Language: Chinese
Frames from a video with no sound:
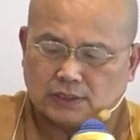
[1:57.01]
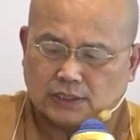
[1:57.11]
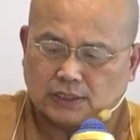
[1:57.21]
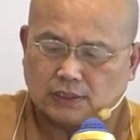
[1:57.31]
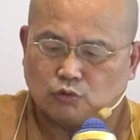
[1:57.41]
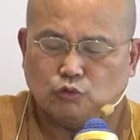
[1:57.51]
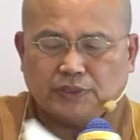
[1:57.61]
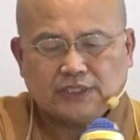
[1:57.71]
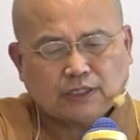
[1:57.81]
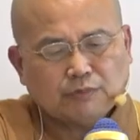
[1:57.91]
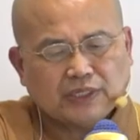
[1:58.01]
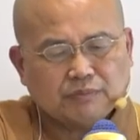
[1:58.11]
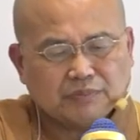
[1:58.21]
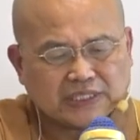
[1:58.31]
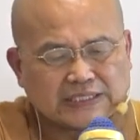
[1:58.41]
这个无名消
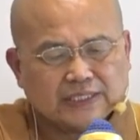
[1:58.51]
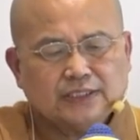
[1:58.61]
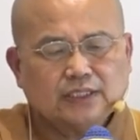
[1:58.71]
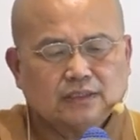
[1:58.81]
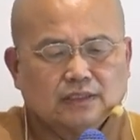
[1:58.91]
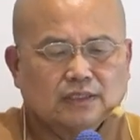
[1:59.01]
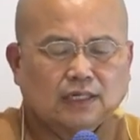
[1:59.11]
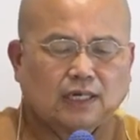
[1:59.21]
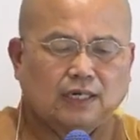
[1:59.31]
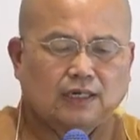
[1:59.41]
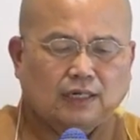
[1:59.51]
灭名升起啊。